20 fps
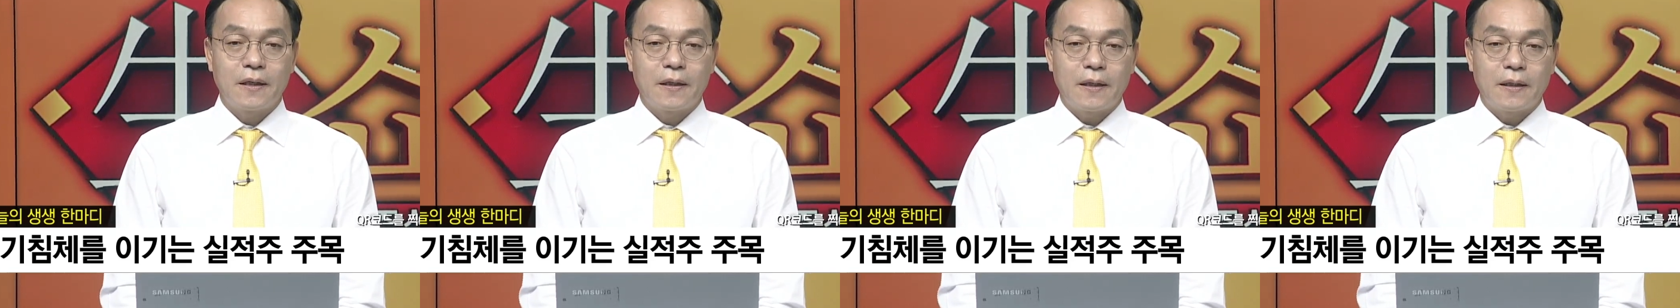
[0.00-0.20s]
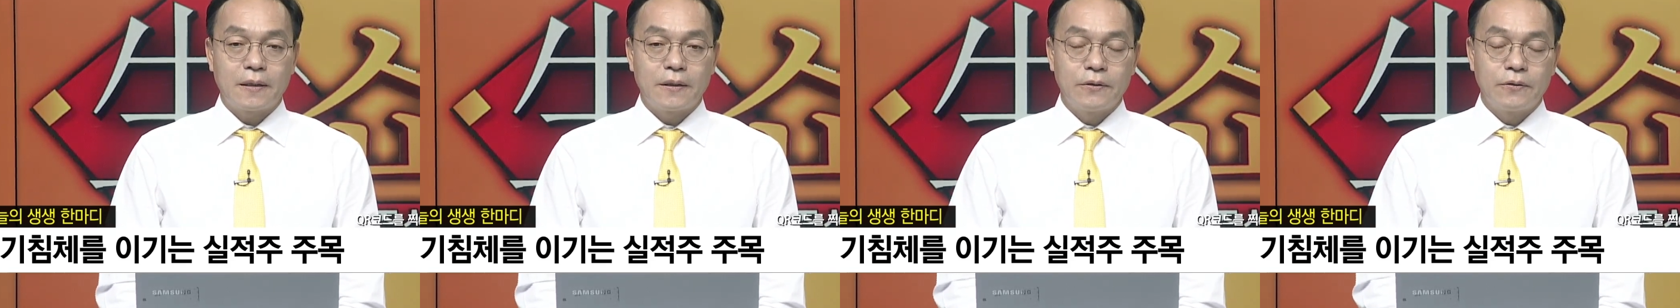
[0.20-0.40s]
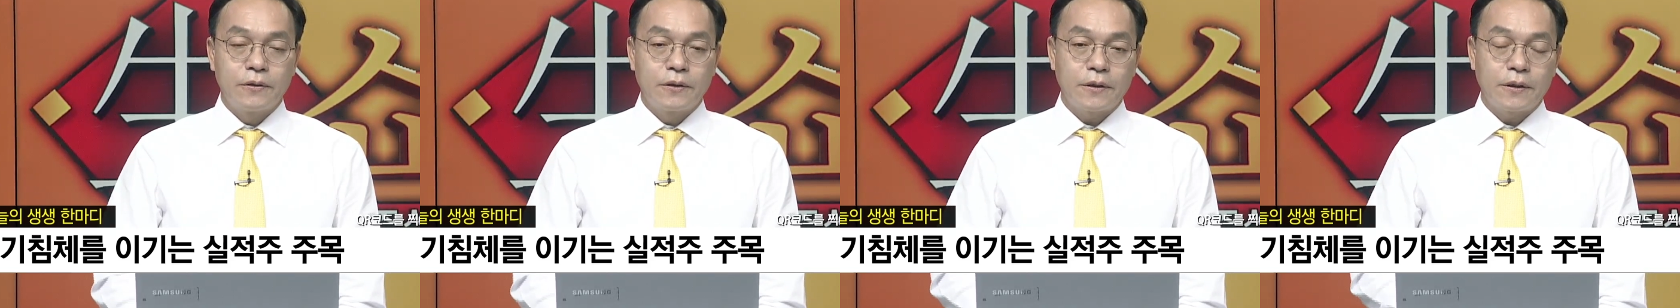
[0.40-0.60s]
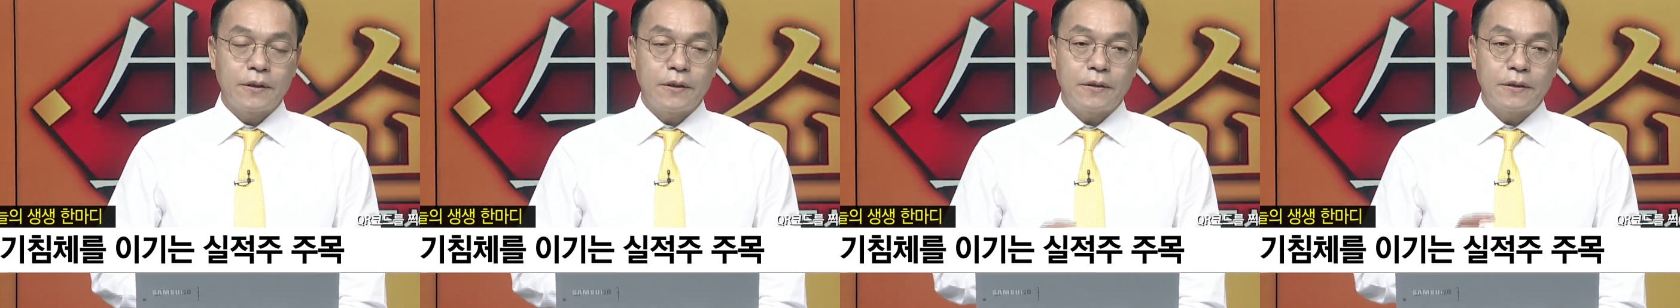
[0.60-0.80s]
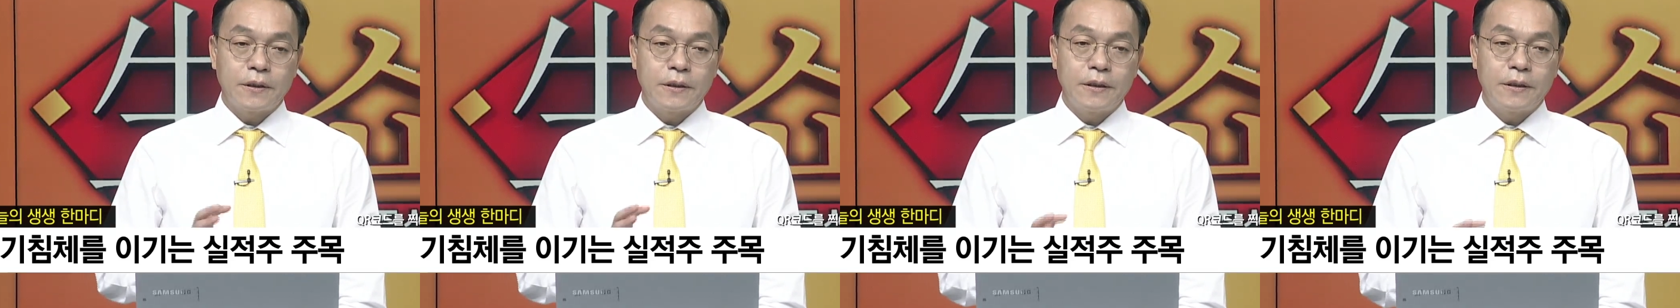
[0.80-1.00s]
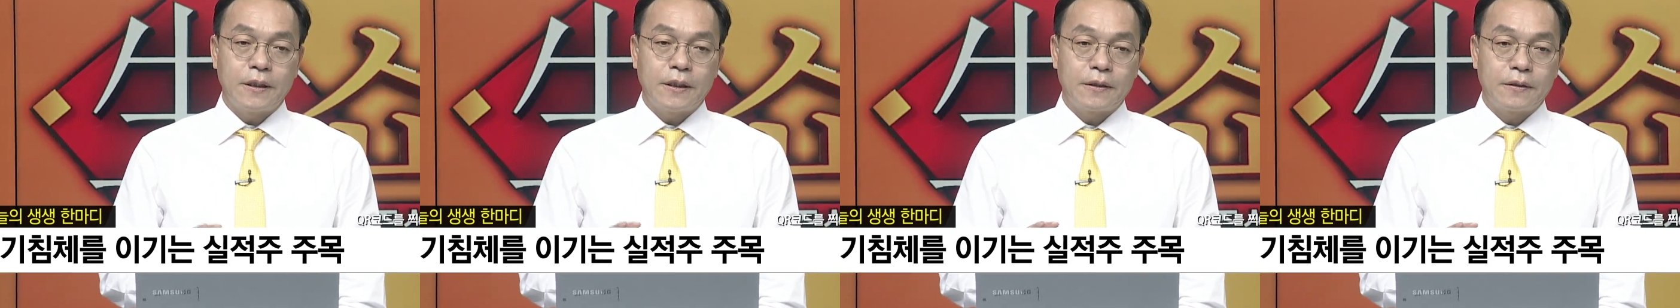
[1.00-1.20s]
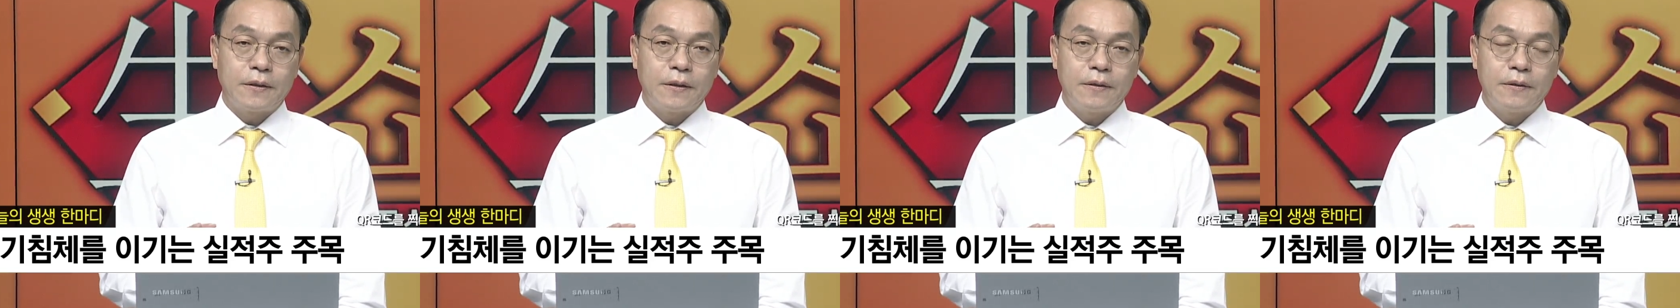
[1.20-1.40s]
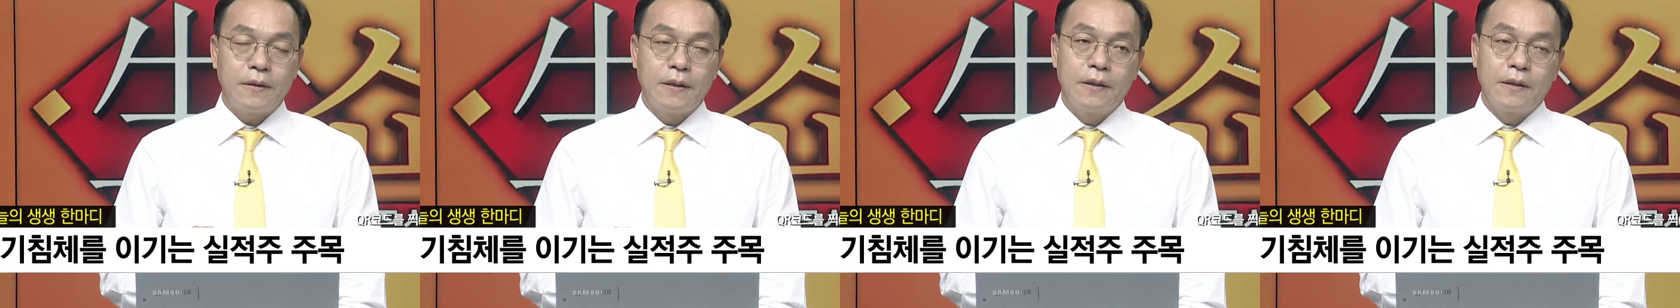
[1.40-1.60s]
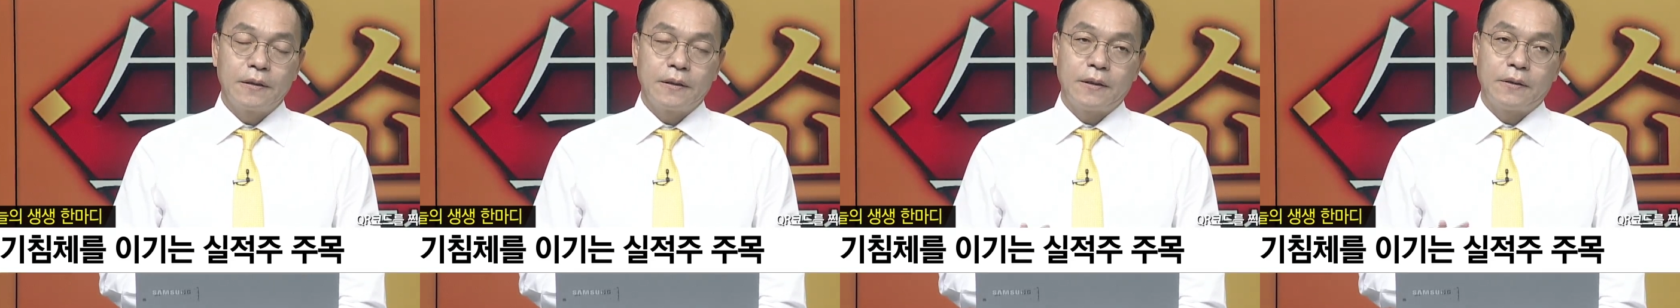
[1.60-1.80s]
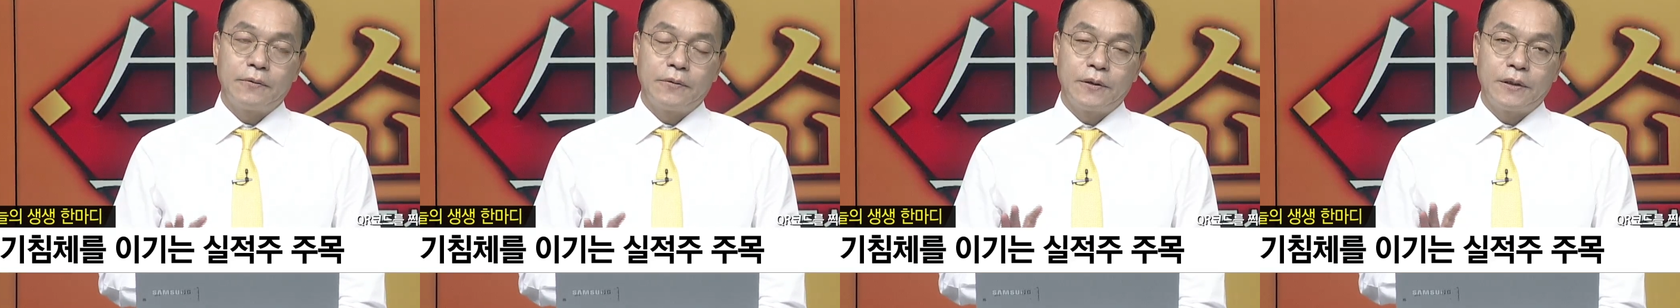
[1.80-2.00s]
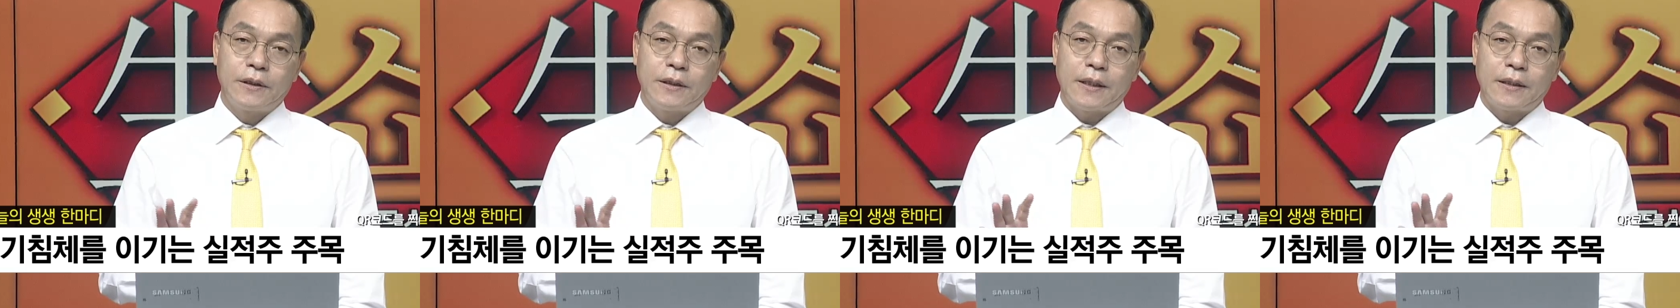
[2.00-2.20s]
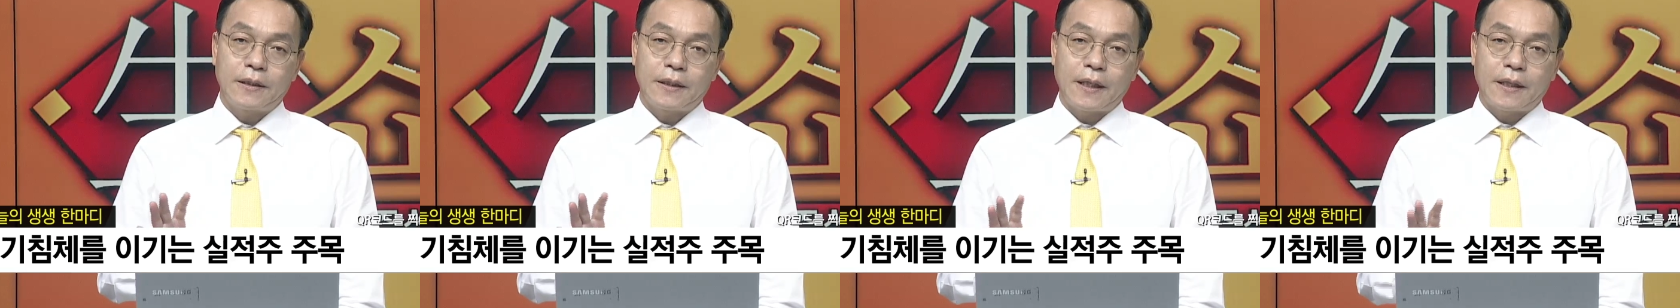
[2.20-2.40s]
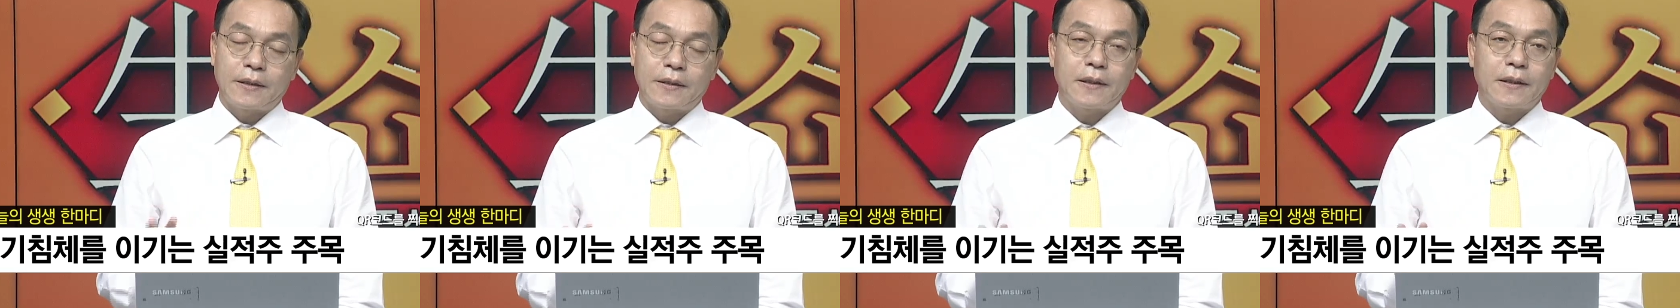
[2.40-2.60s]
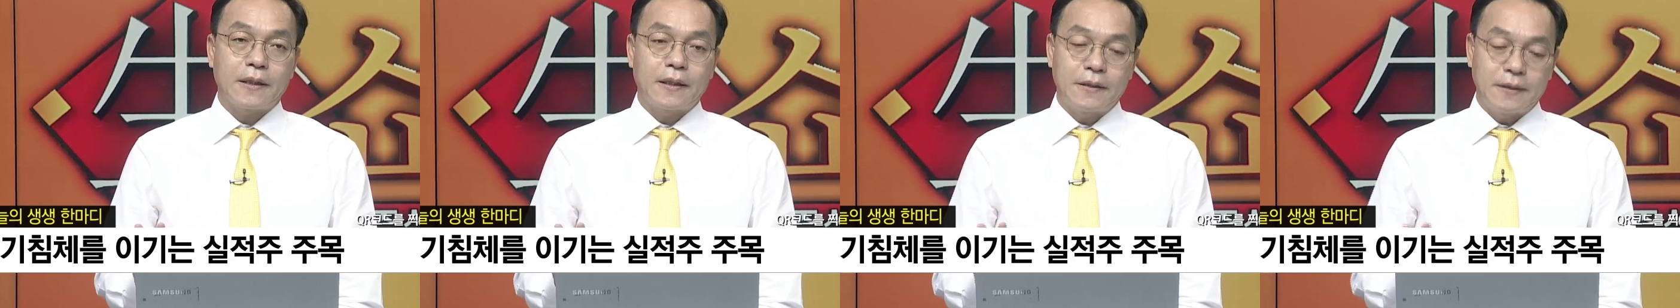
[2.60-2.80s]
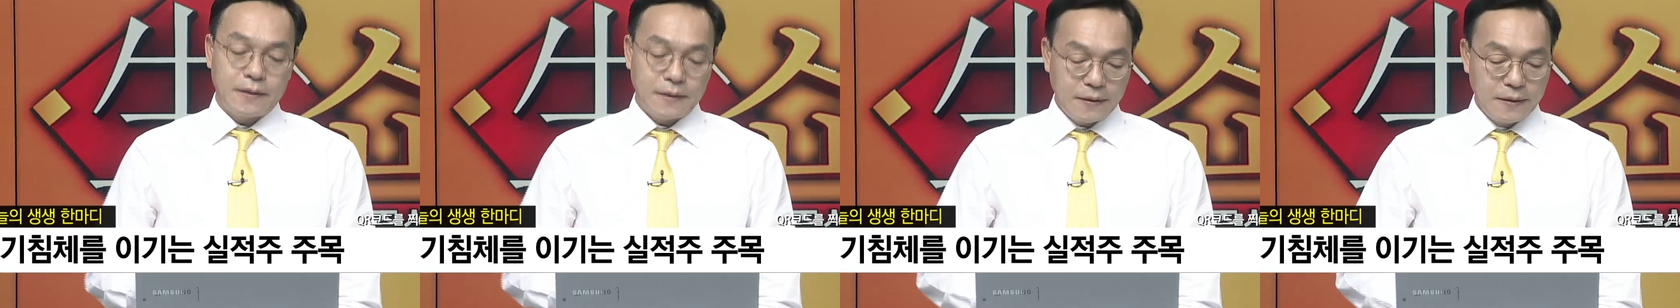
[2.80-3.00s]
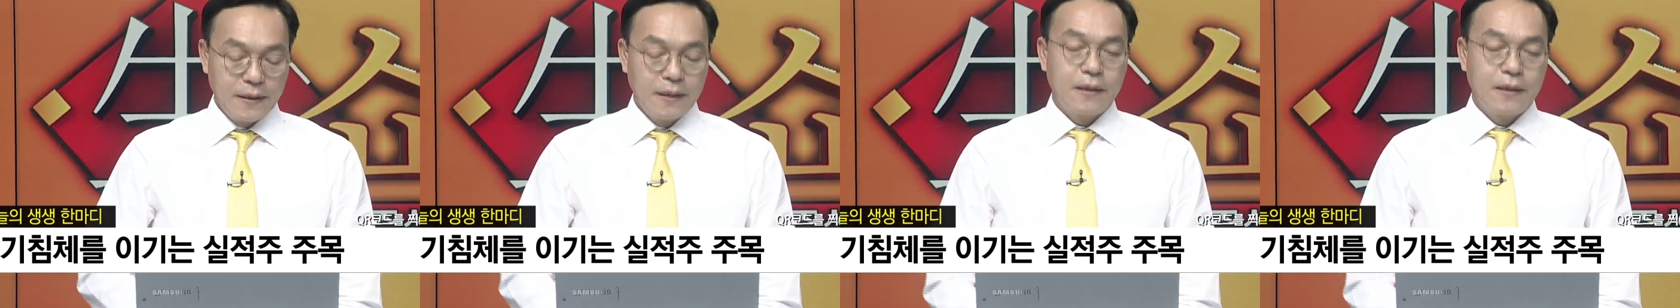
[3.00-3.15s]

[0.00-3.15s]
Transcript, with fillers: 그러니까 기술적인 혁신이 됐던 새로운 시장을 개척하든